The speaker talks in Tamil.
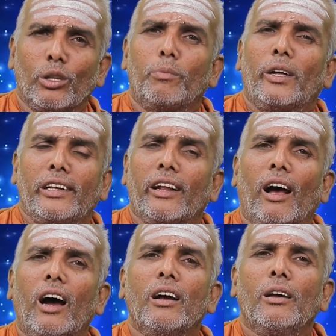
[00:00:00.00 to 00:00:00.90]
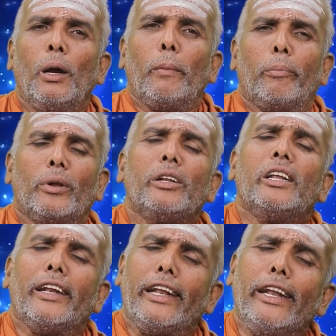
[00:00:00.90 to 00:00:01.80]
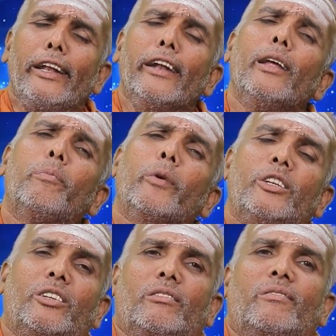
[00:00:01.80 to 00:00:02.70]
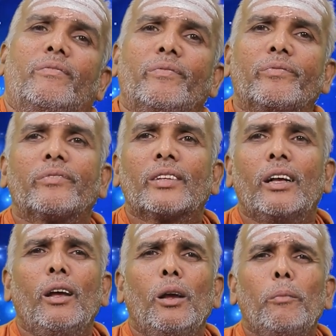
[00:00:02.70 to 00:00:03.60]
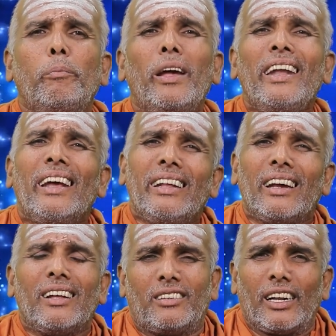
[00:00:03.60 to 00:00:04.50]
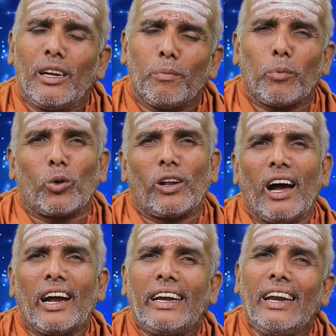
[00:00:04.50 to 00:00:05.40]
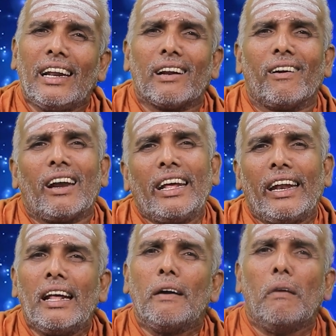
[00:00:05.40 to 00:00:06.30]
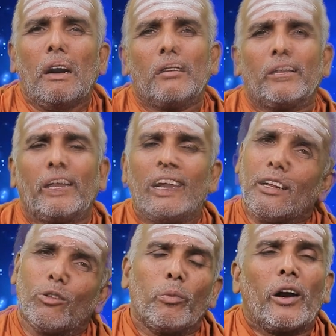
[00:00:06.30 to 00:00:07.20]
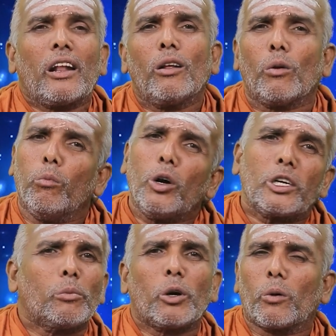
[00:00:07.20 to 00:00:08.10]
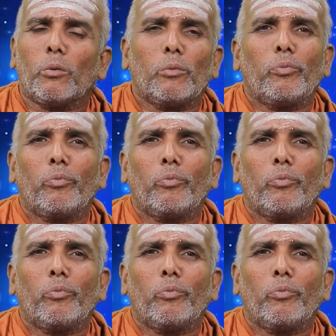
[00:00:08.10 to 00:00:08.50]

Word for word: வந்து பார்த்திங்கன்னா பெரிய நீண்டுண்டே போயிடுச்சு பெரிய அதிகாரி சண்டை போட்டால் கீழே இருக்கிறவெல்லாம் என்ன ஆகும் கீழே இருக்கிறவங்க பாடலாம் ரொம்ப கஷ்டமாக இருக்கும்